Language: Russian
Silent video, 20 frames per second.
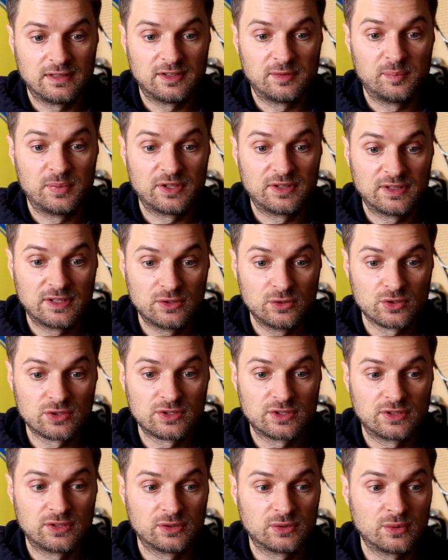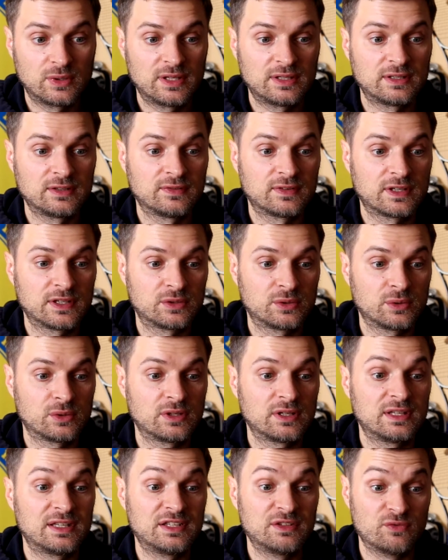из безнадежных ситуаций, в
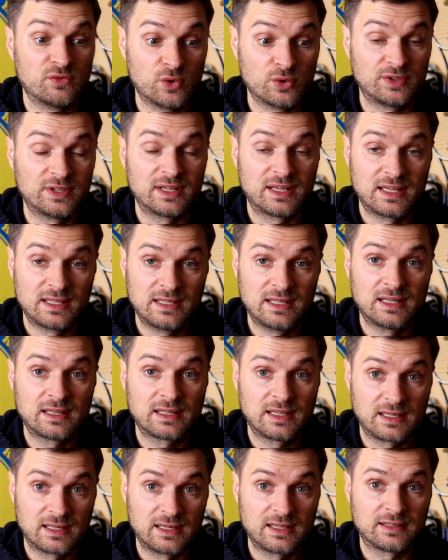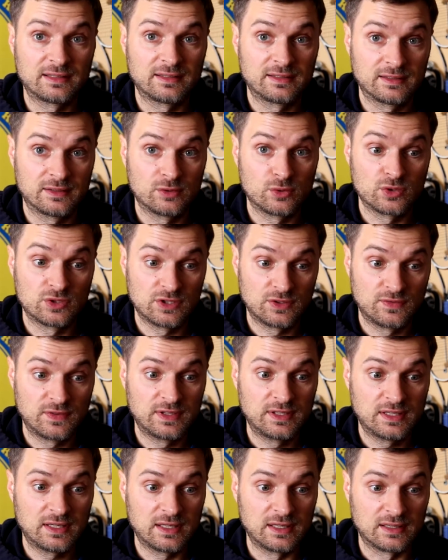которые его загонял как раз Роджер
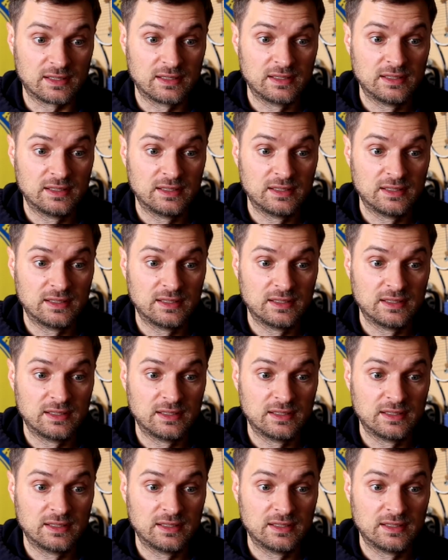Федерер.